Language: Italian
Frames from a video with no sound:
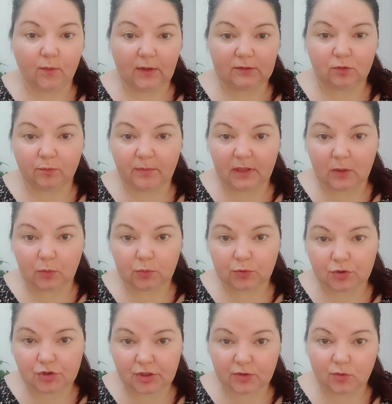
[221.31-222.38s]

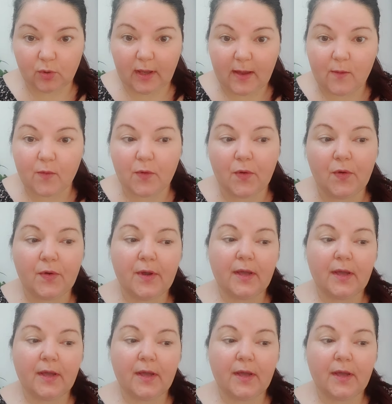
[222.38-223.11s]
4.800 euro,